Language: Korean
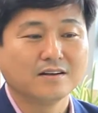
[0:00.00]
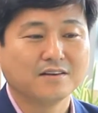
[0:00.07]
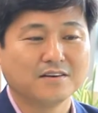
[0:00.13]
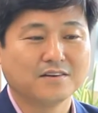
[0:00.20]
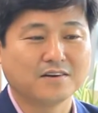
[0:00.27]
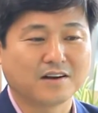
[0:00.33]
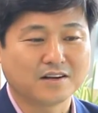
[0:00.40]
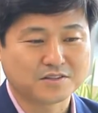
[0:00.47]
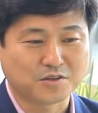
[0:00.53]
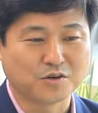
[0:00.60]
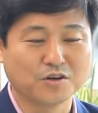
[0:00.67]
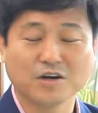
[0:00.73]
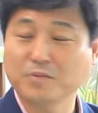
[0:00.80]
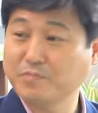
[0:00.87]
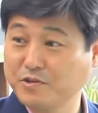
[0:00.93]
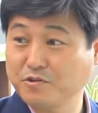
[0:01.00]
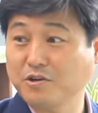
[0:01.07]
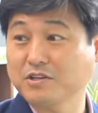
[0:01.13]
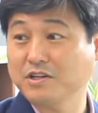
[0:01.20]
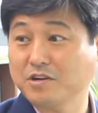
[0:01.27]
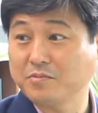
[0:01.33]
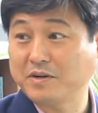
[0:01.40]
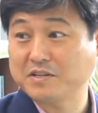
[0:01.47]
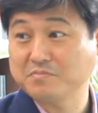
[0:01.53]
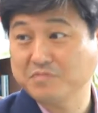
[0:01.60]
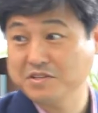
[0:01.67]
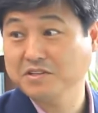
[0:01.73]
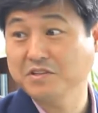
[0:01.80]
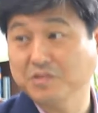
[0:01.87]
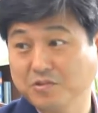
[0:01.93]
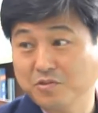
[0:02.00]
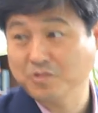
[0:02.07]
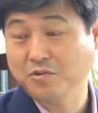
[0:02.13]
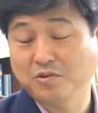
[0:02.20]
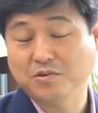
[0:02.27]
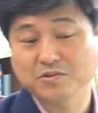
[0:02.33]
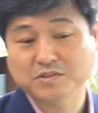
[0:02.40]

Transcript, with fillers: 아까 선거가 필요하다라고 말씀드린 것도